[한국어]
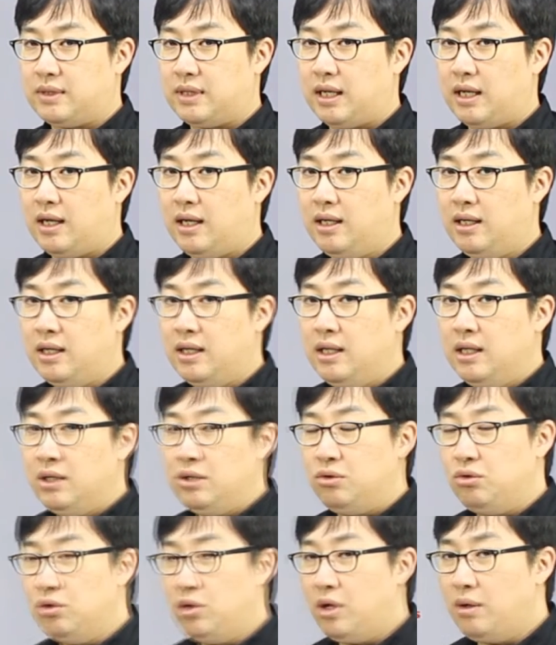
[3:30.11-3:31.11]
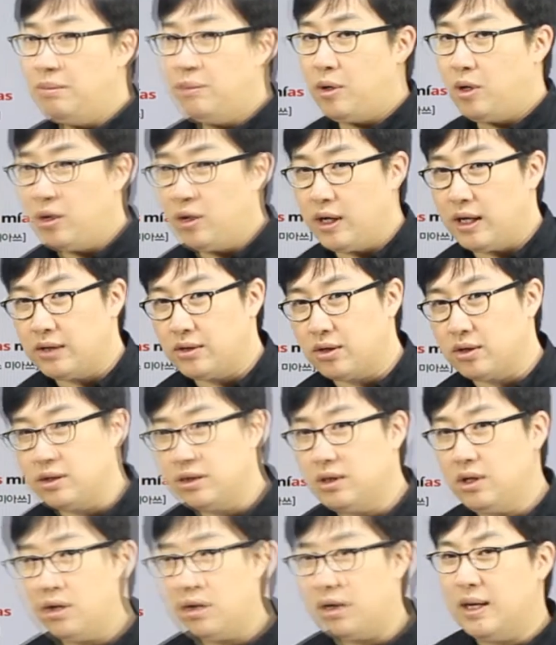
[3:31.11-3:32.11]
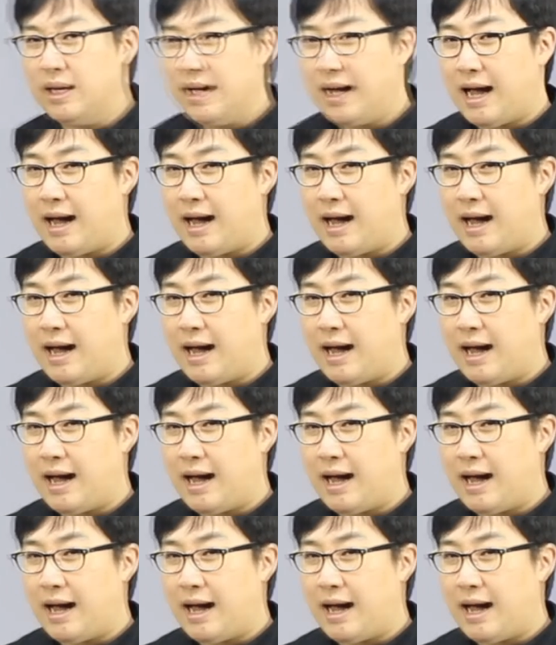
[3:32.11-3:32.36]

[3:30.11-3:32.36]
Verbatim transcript: 자, 유럽어에서는요,